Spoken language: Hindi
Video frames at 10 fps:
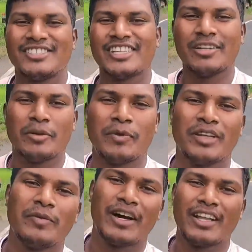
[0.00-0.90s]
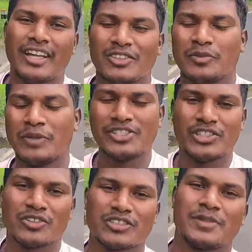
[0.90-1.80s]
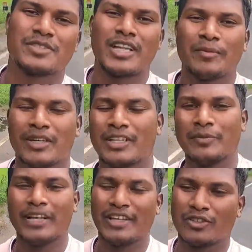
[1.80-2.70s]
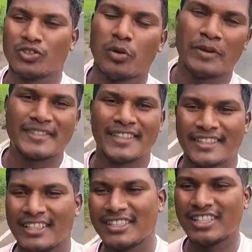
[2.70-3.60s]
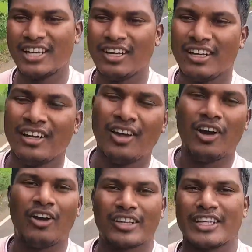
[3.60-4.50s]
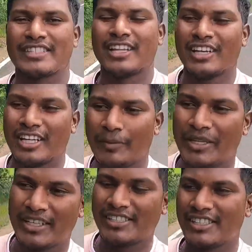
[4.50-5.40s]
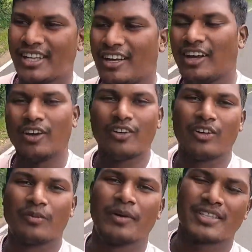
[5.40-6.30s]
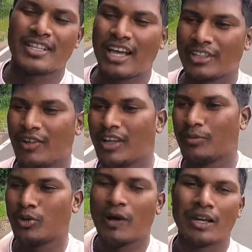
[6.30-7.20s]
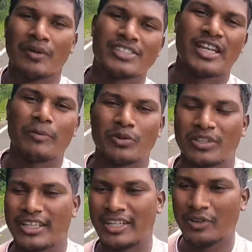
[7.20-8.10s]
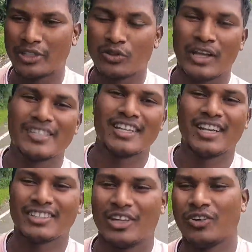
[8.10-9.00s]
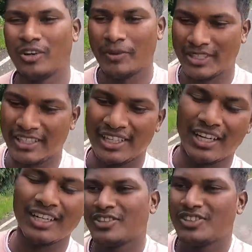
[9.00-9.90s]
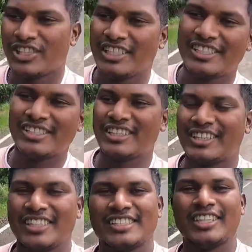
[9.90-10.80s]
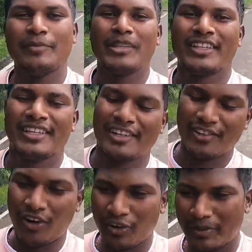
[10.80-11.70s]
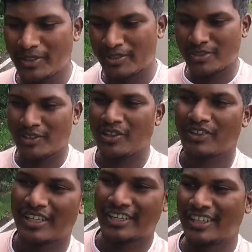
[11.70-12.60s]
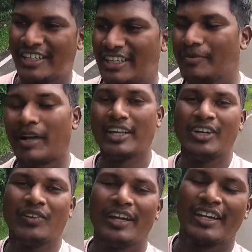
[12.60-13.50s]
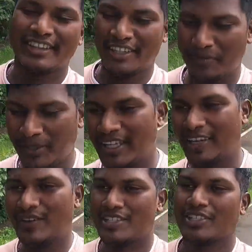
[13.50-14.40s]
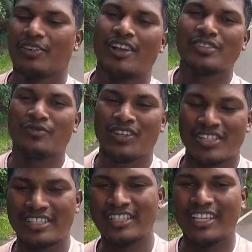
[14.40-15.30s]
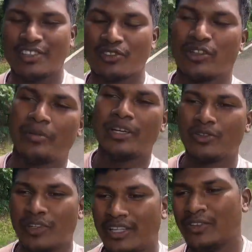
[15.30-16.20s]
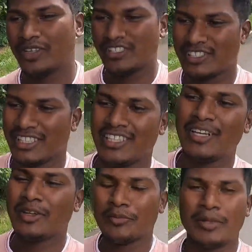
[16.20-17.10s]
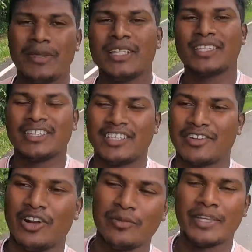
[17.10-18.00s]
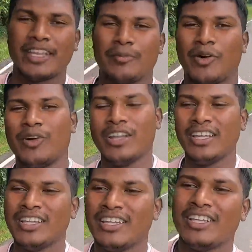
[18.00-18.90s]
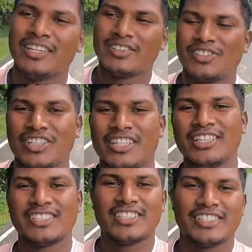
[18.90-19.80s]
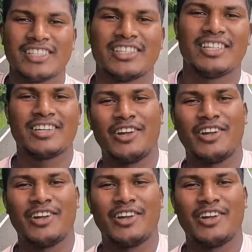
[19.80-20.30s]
चैनल में पहली बार आए हैं तो प्लीज़ चैनल को सब्सक्राइब करके बेल आइकन को प्रेस सेट दीजिएगा और कैसा लगा कमेंट कीजिएगा और बरसात वाला फुटबॉल मैच आप लोग देखे होंगे तो कैसा लगता होगा बताइएगा तो चलिए चलते हैं सीधा मिलते हैं ग्राउंड में दोस्तों कितना टीम आया हुआ है कितना भीड़ है वैसे तो आज फर्स्ट दिन है तो उतना भीड़ तो नहीं होना चाहिए फिर भी देखते हैं ग्राउंड में क्या माहौल है तो चलिए सीधा चलते हैं